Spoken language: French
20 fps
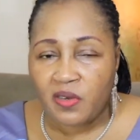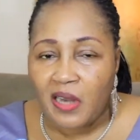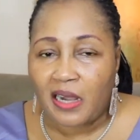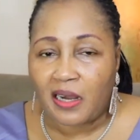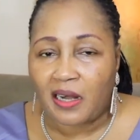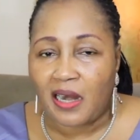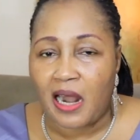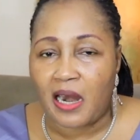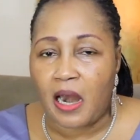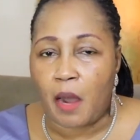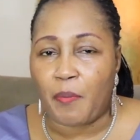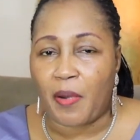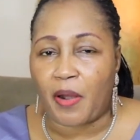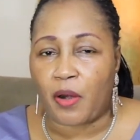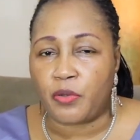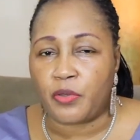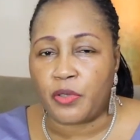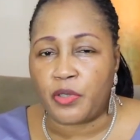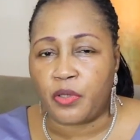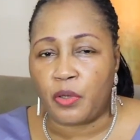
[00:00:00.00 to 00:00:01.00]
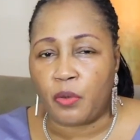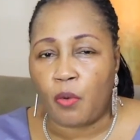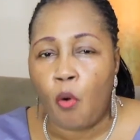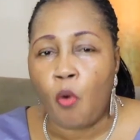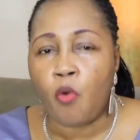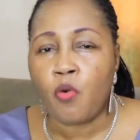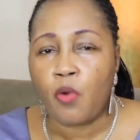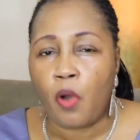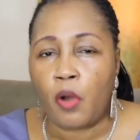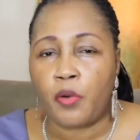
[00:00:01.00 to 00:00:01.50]
Déclare la parole de Dieu
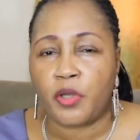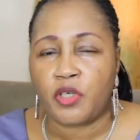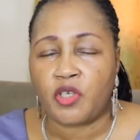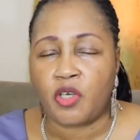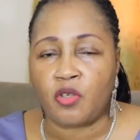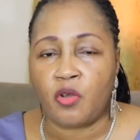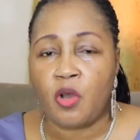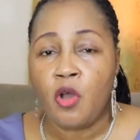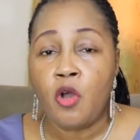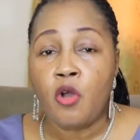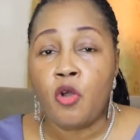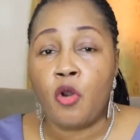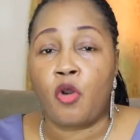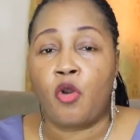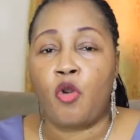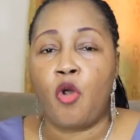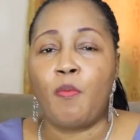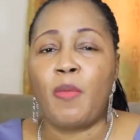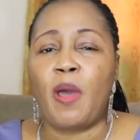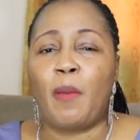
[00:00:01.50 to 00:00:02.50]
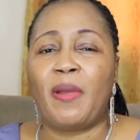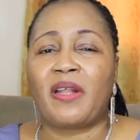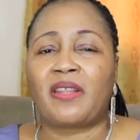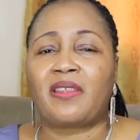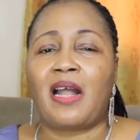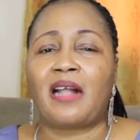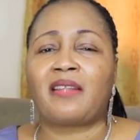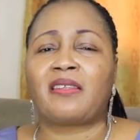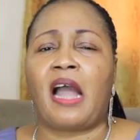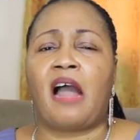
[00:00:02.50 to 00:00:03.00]
au nom de Jésus. Remets
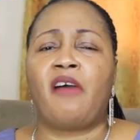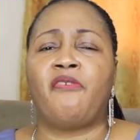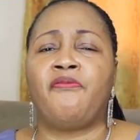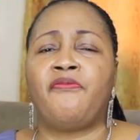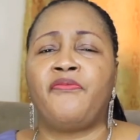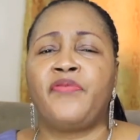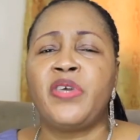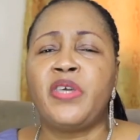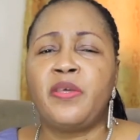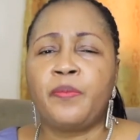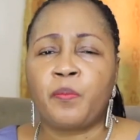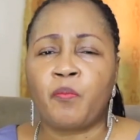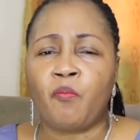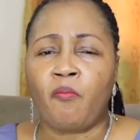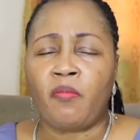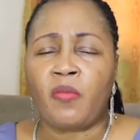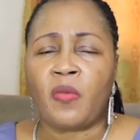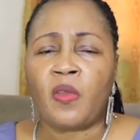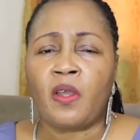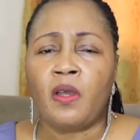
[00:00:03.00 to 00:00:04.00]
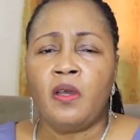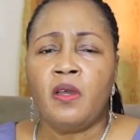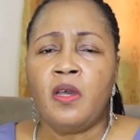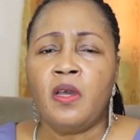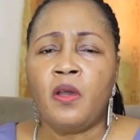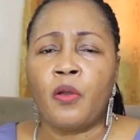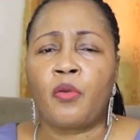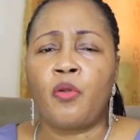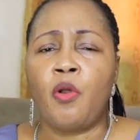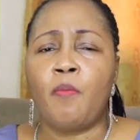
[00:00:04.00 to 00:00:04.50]
maintenant ta vie.
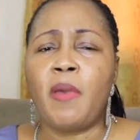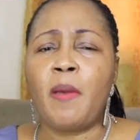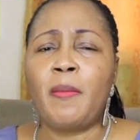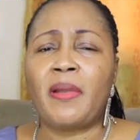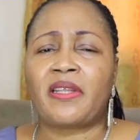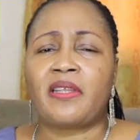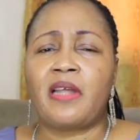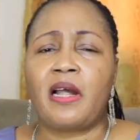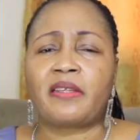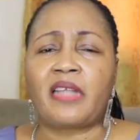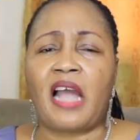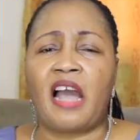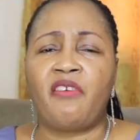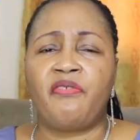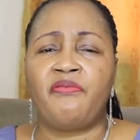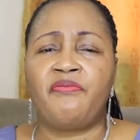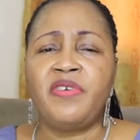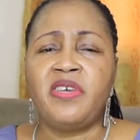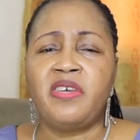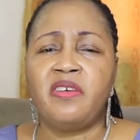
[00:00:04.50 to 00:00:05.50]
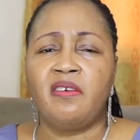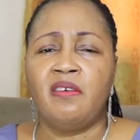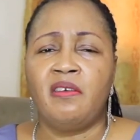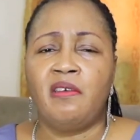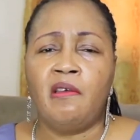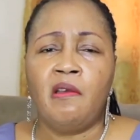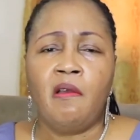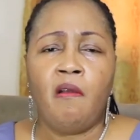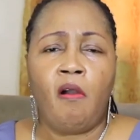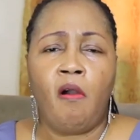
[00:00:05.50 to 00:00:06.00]
Remets maintenant ta vie
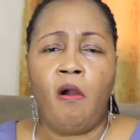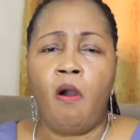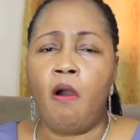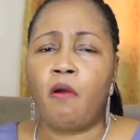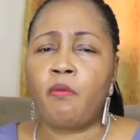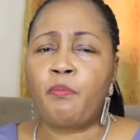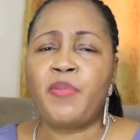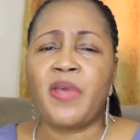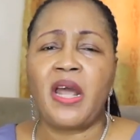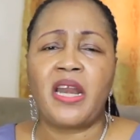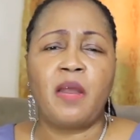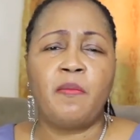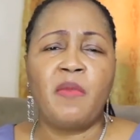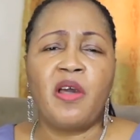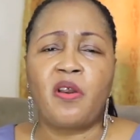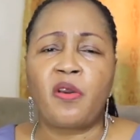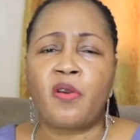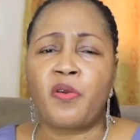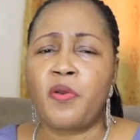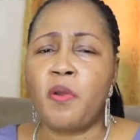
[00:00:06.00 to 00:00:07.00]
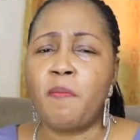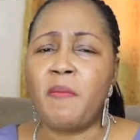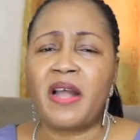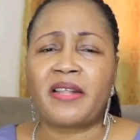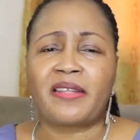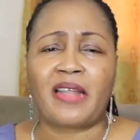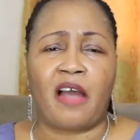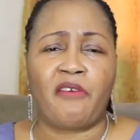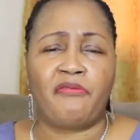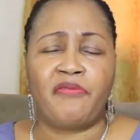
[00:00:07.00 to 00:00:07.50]
Oh bien-aimé,
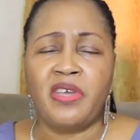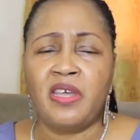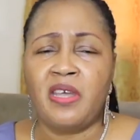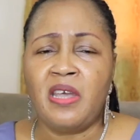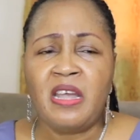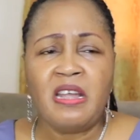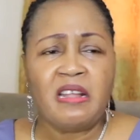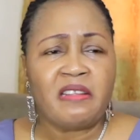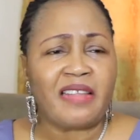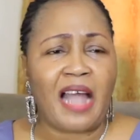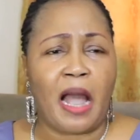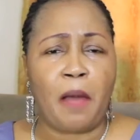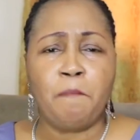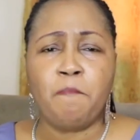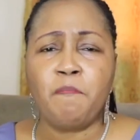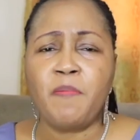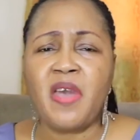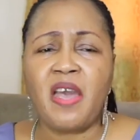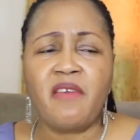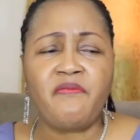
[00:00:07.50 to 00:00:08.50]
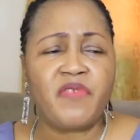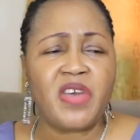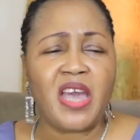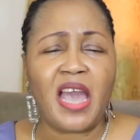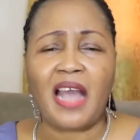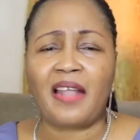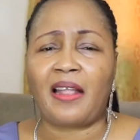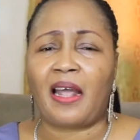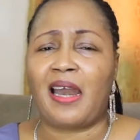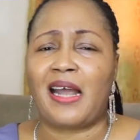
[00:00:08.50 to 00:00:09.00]
remets ta vie. Ta vie
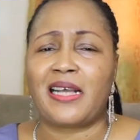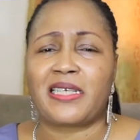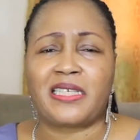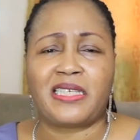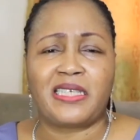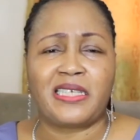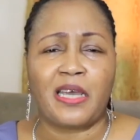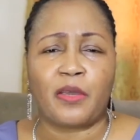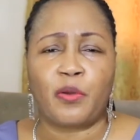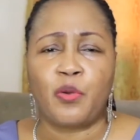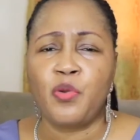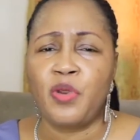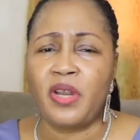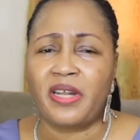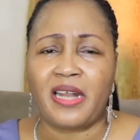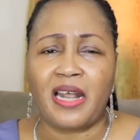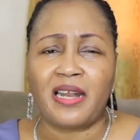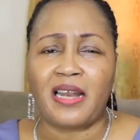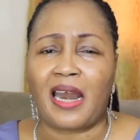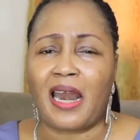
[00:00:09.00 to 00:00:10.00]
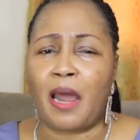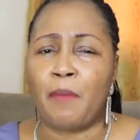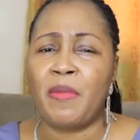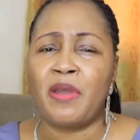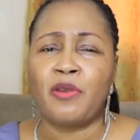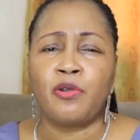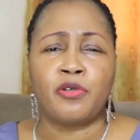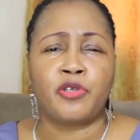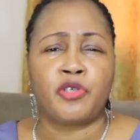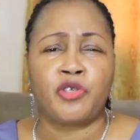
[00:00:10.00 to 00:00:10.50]
est dans la sécurité, dans la
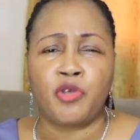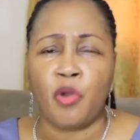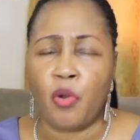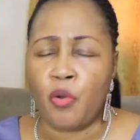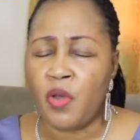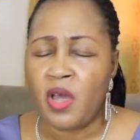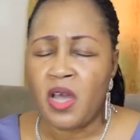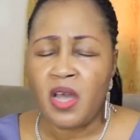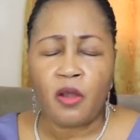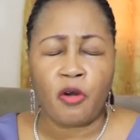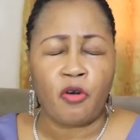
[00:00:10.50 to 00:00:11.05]
main de Dieu.